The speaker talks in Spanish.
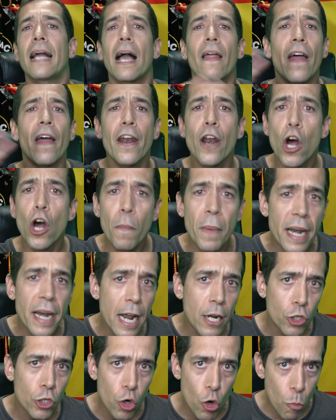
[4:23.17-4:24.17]
Cada
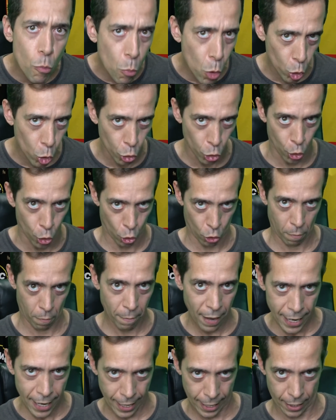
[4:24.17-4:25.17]
nómina es un
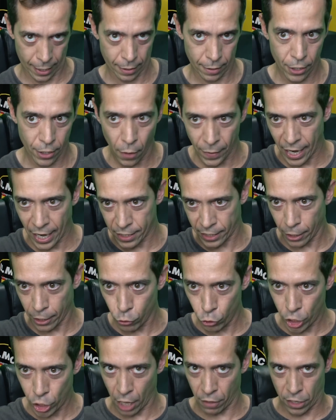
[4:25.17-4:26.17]
mundo, ¿vale? No veis
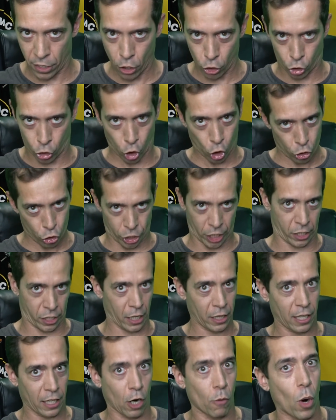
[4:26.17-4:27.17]
ahí un
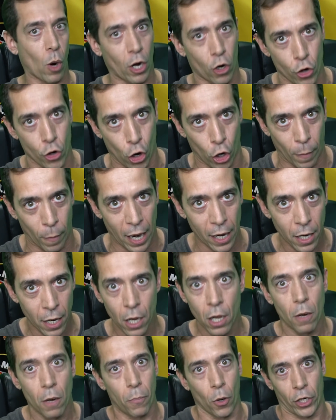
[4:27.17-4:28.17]
18,60 como algo
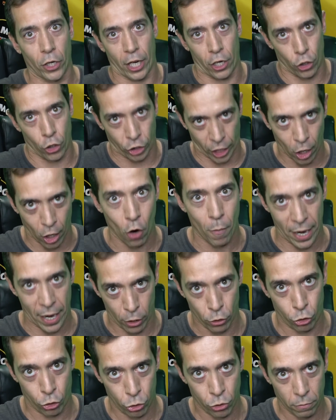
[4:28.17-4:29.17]
normal, porque yo tengo
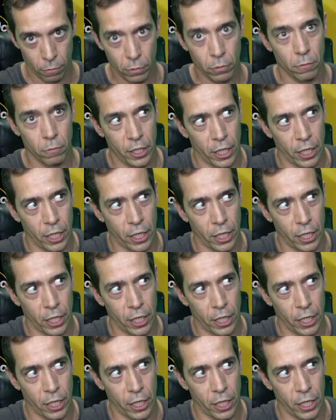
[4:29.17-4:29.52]
menos.